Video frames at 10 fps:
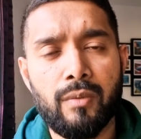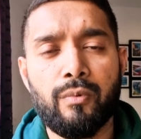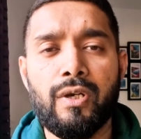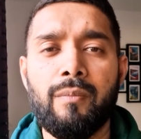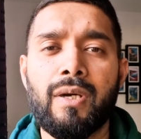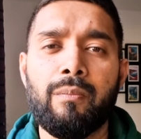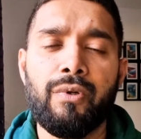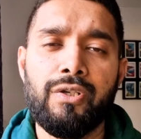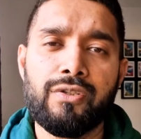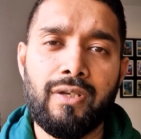পরিবার
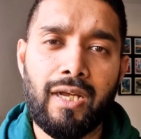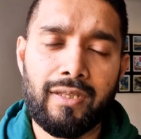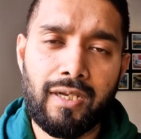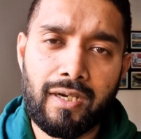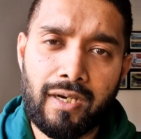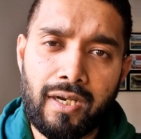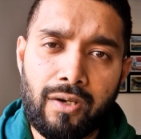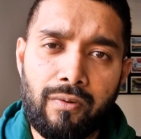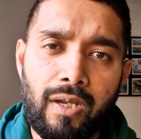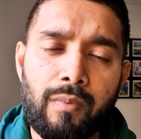পরিজন না থাকার
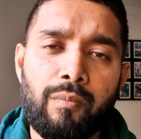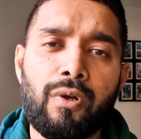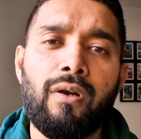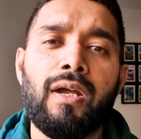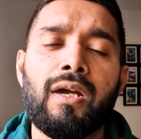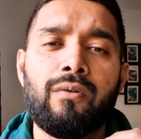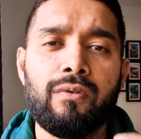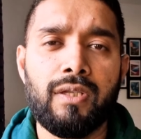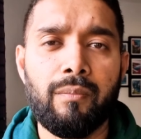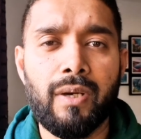কারণে আমি পড়ালেখা
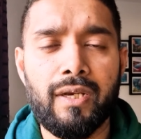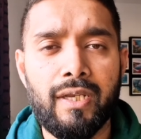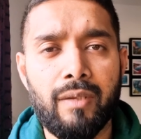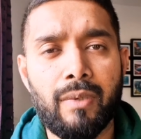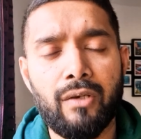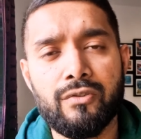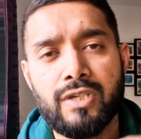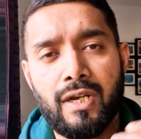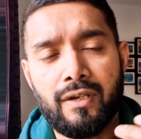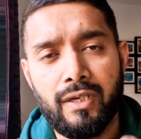করতে পারিনি ভালো
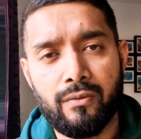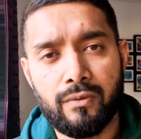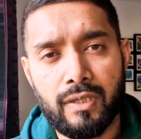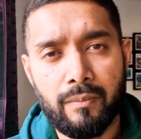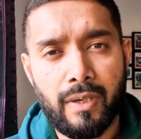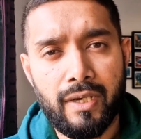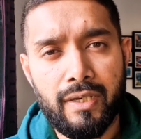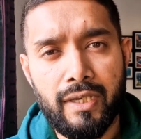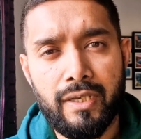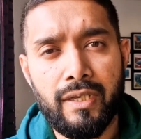চাকরি করতে
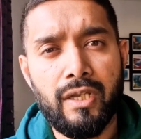পারিনি